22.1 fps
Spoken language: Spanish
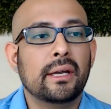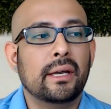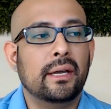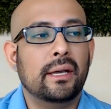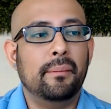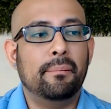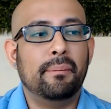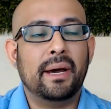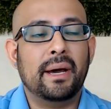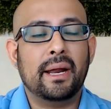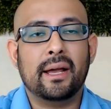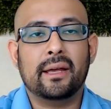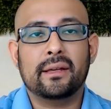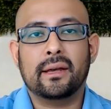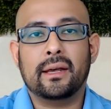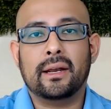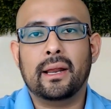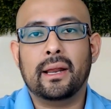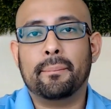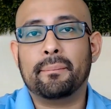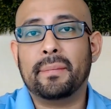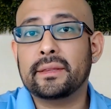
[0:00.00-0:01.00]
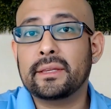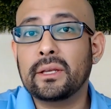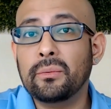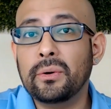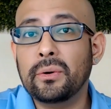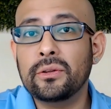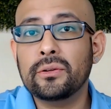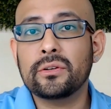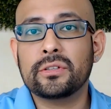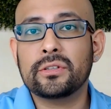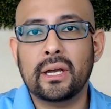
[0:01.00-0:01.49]
Que para la parte
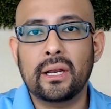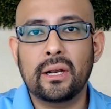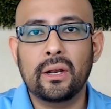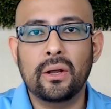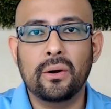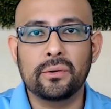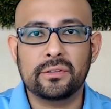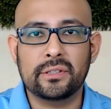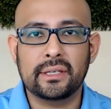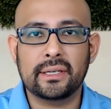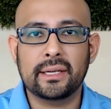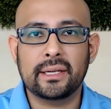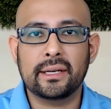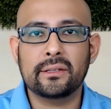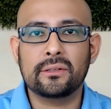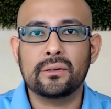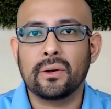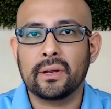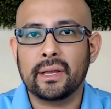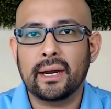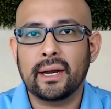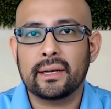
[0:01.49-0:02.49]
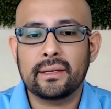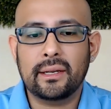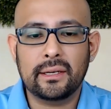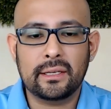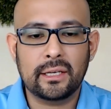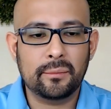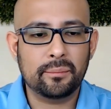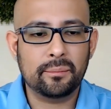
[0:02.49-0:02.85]
Windows Hello, si quieres loguearte